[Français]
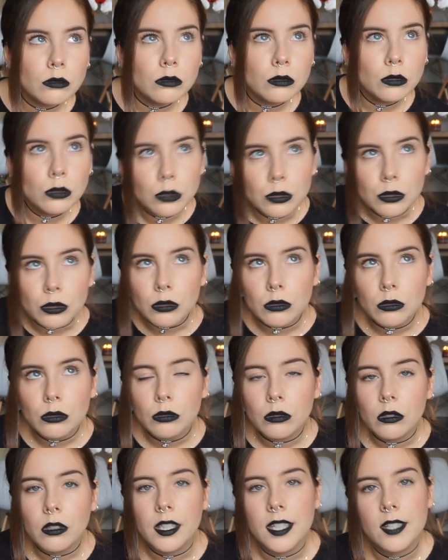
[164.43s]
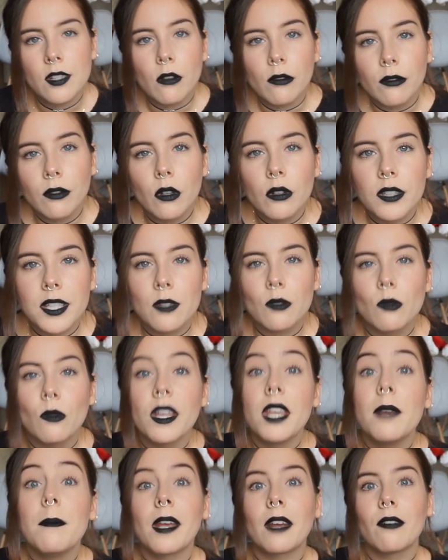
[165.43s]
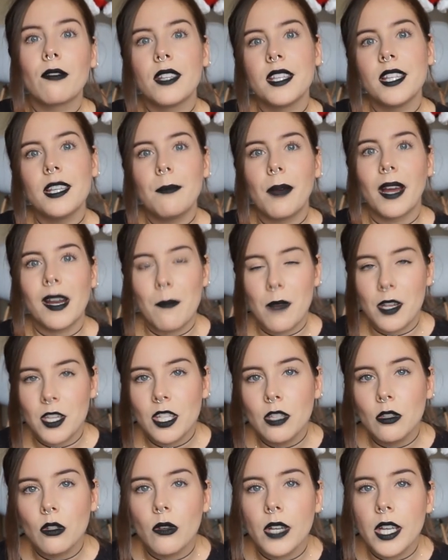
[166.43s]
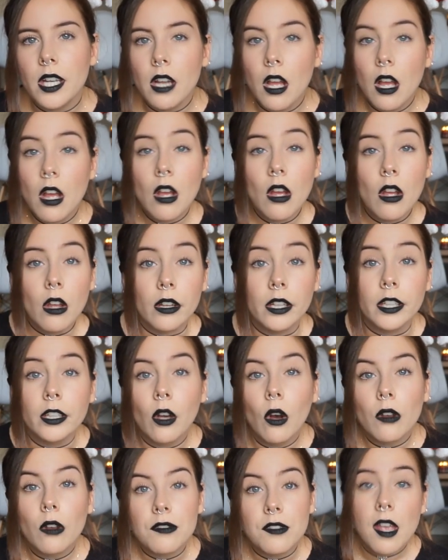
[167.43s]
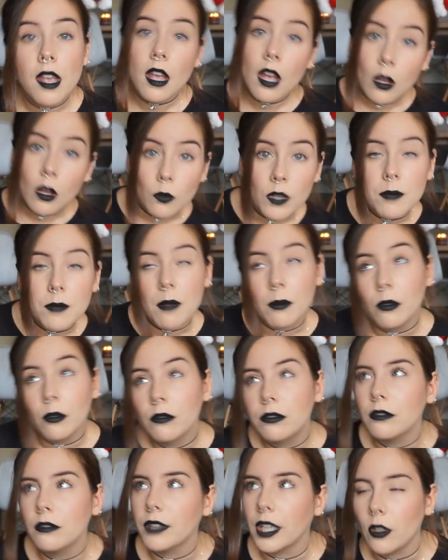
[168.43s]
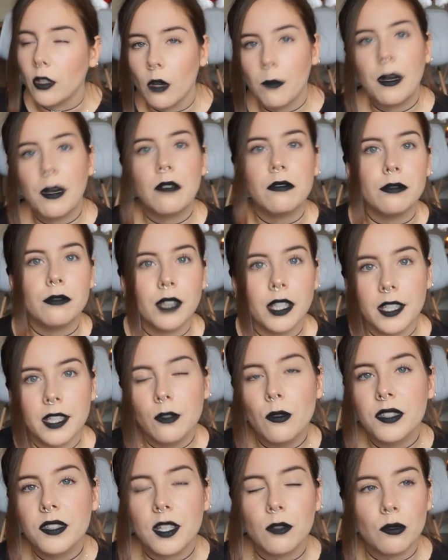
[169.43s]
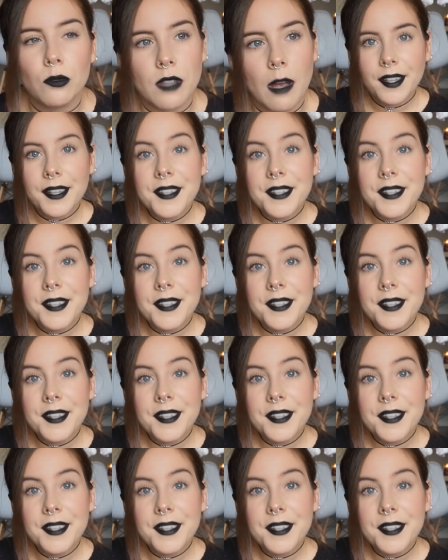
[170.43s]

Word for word: juste les enfants qui sont émerveillés par la magie de Noël et les grands c'est oui mais bon faut faire le repas, faut faire les courses et tout ça.